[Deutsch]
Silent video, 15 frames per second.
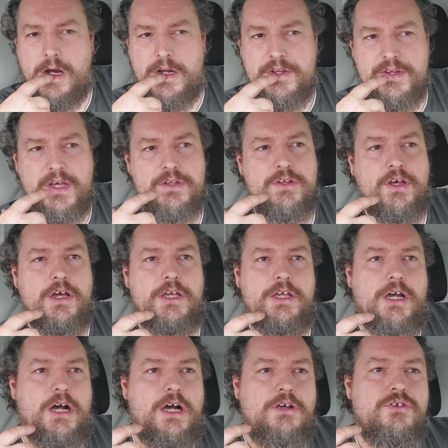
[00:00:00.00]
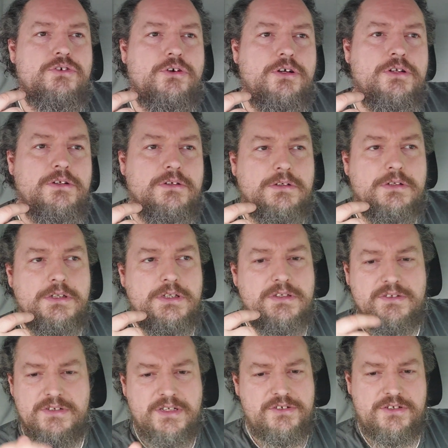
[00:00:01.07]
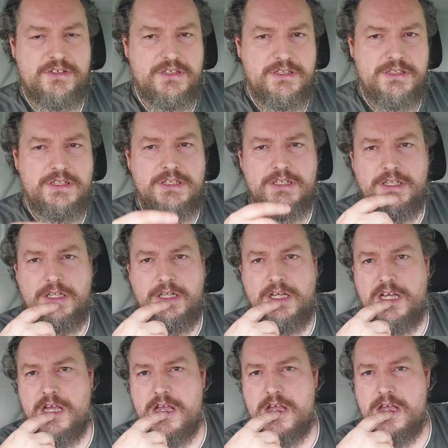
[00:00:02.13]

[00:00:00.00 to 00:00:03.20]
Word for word: Und ich sagte, ah ja, schon. Und das, ist, äh,